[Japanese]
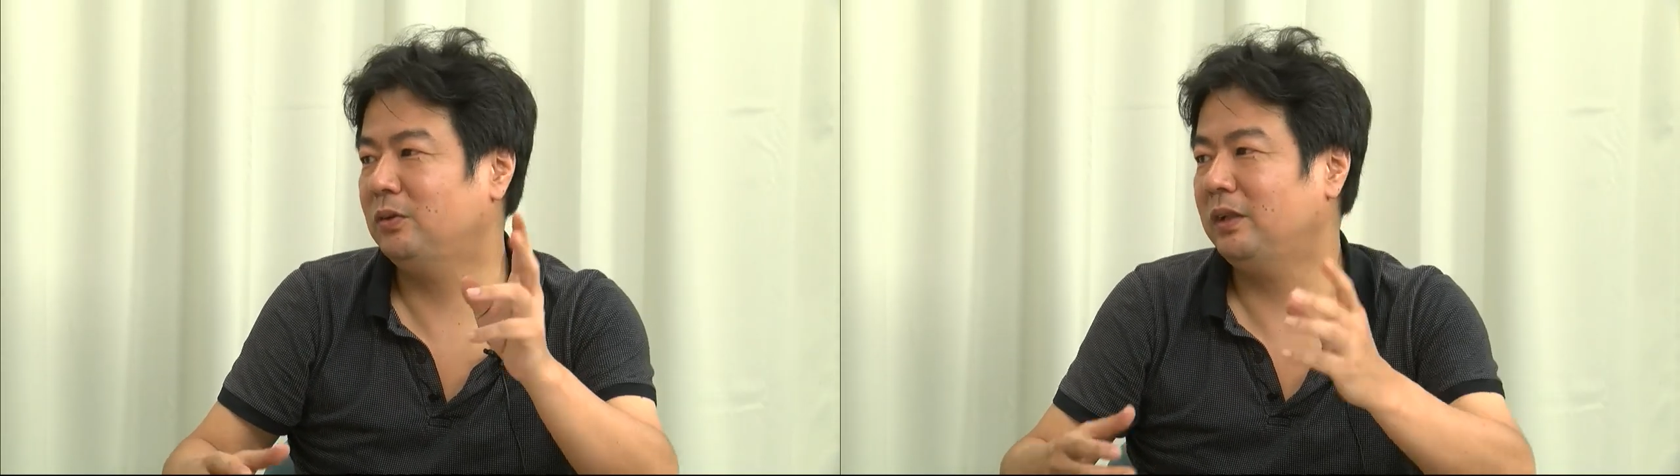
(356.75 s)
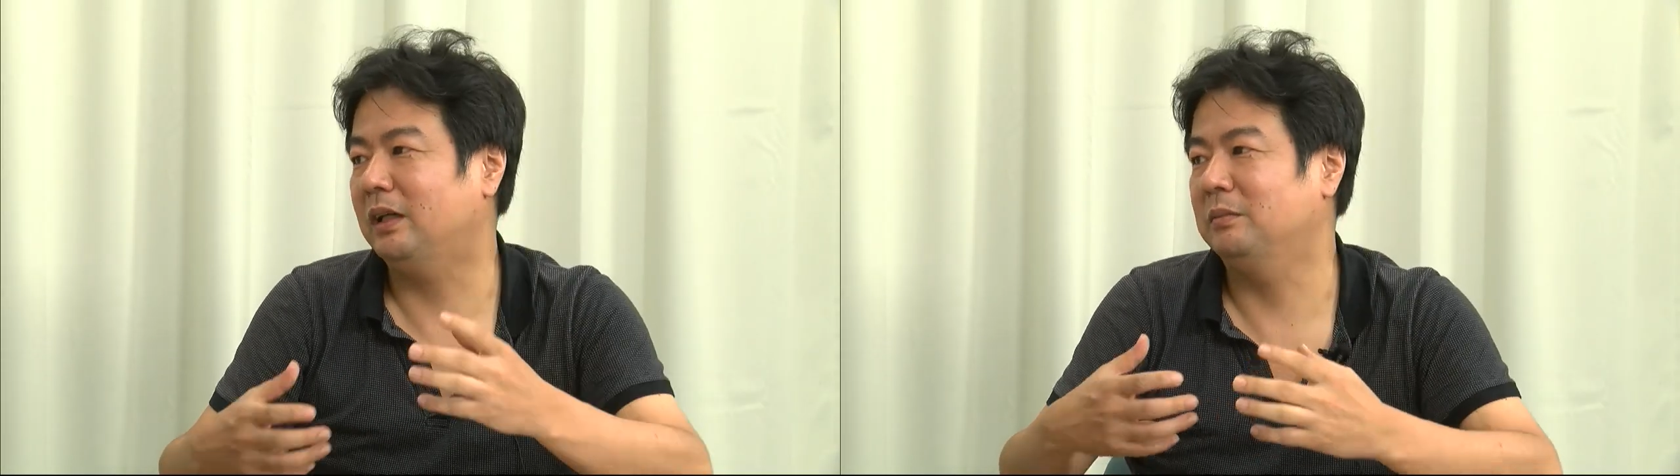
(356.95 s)

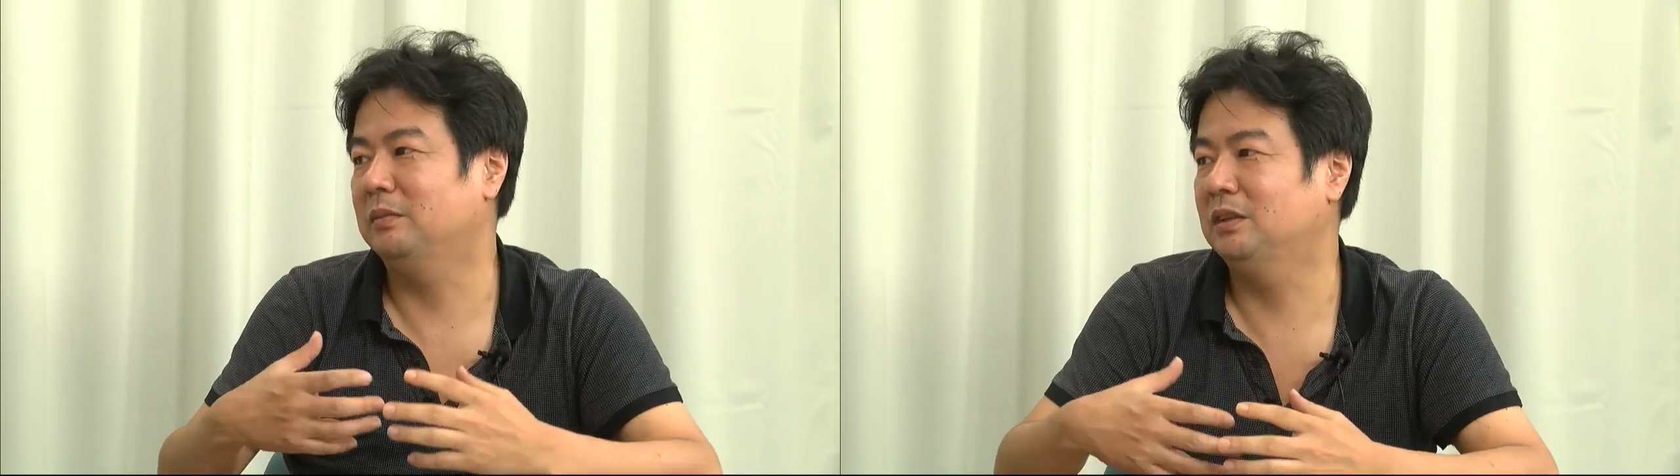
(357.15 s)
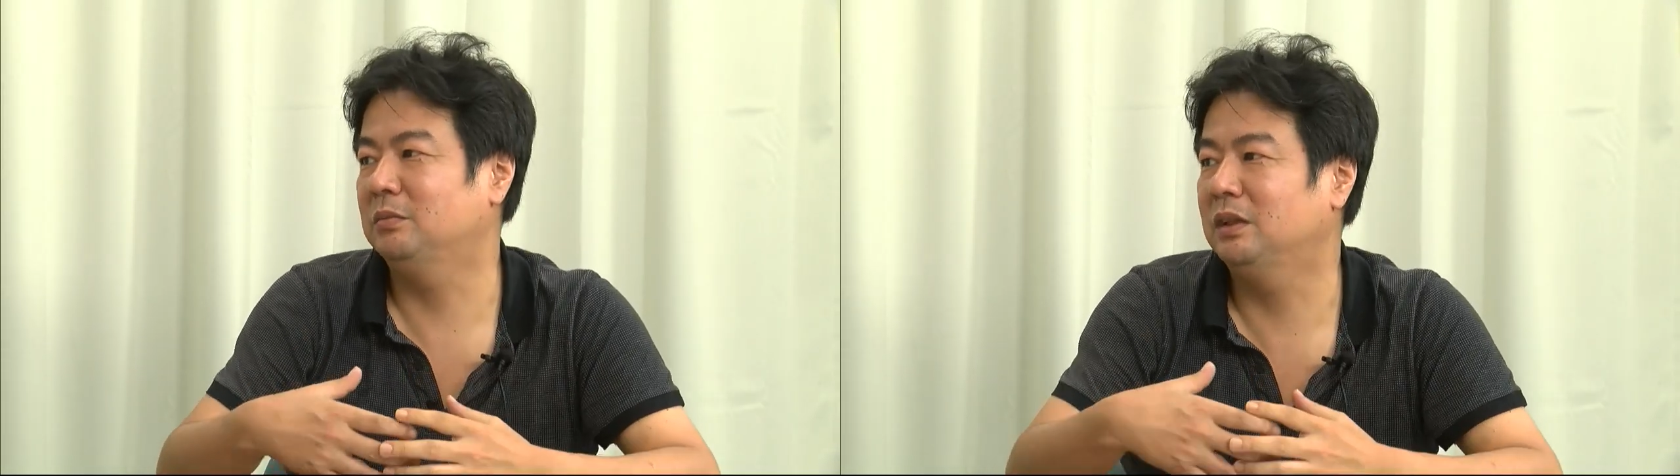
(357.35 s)
人が
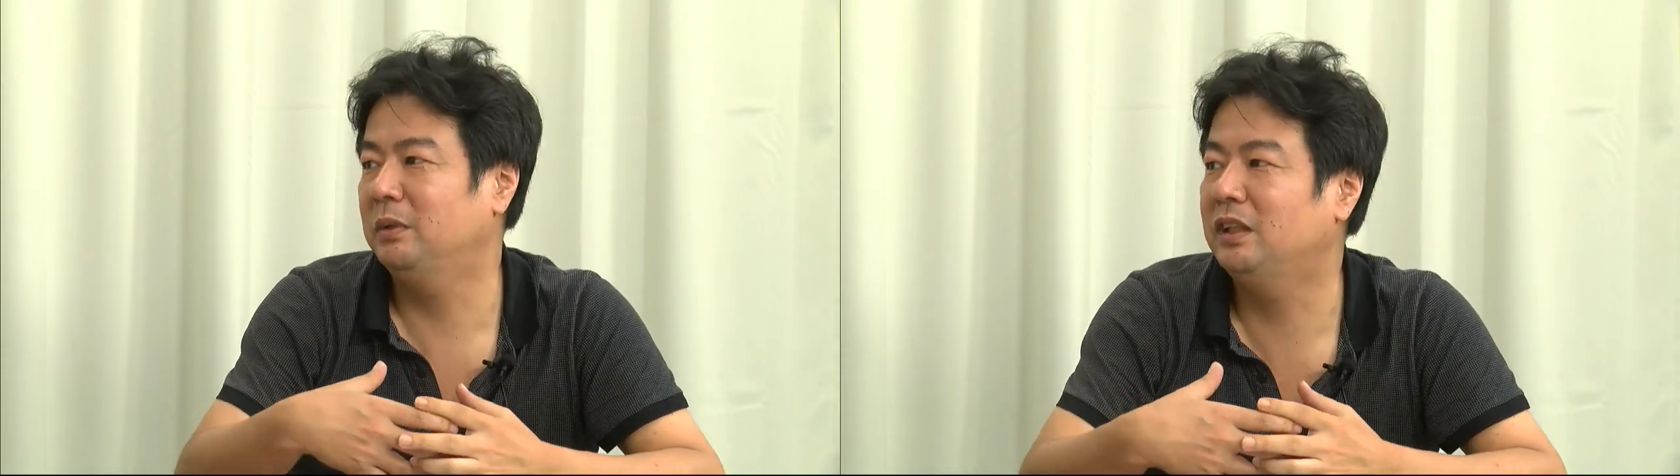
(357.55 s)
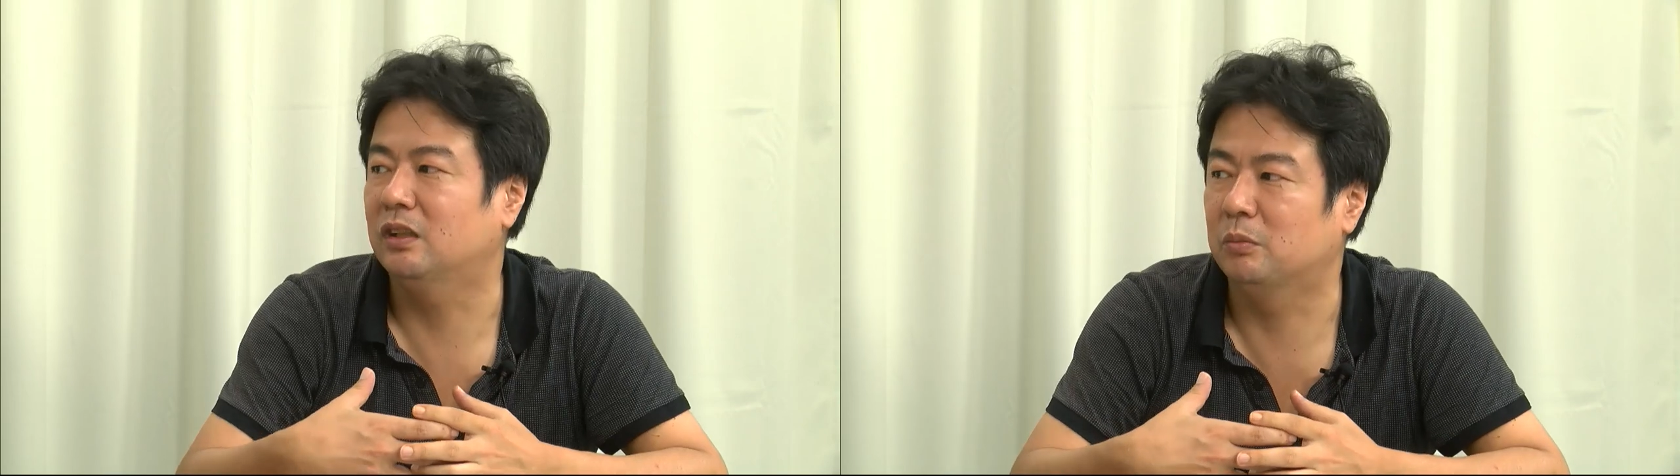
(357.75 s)
自分で
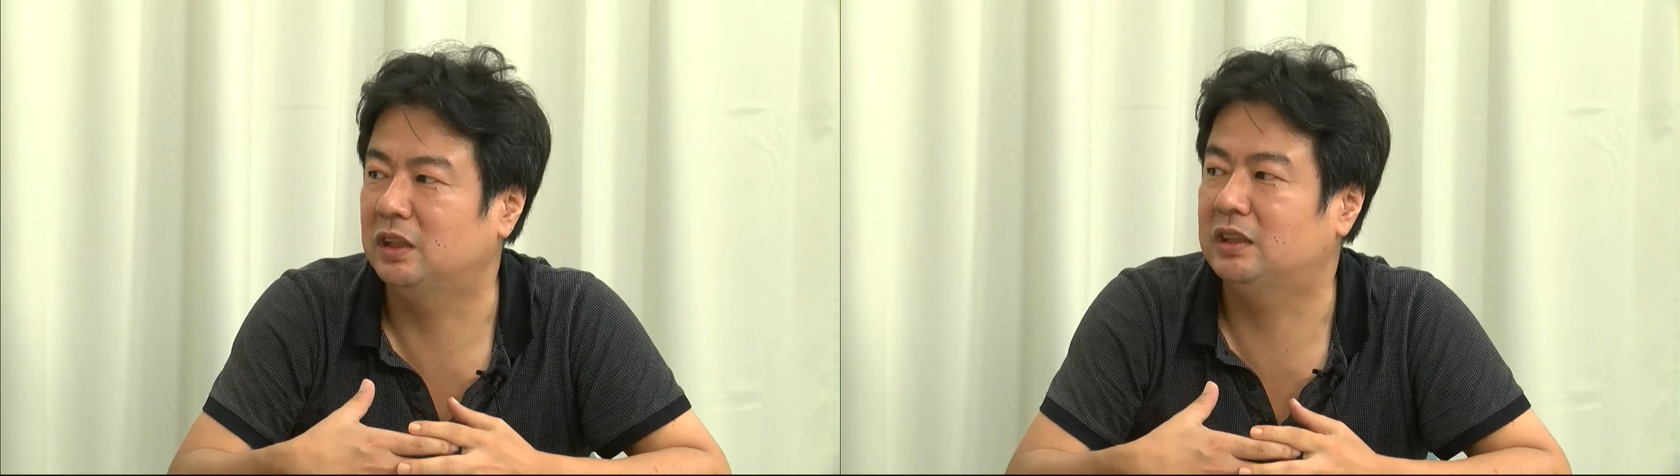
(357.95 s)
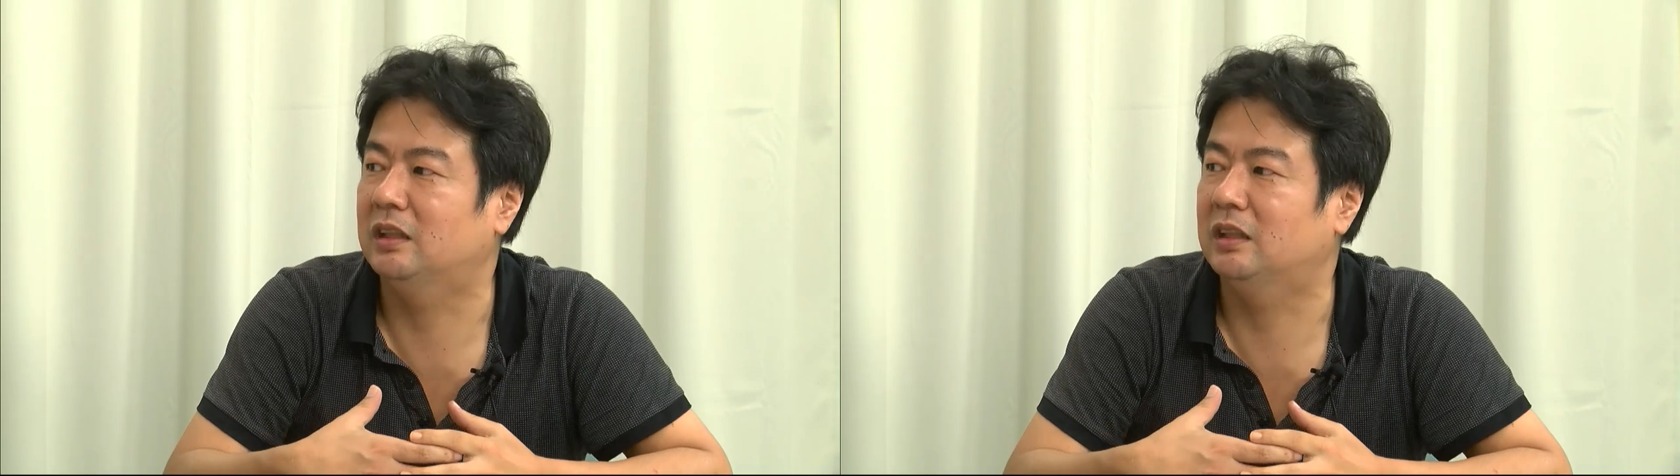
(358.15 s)
メディアを持て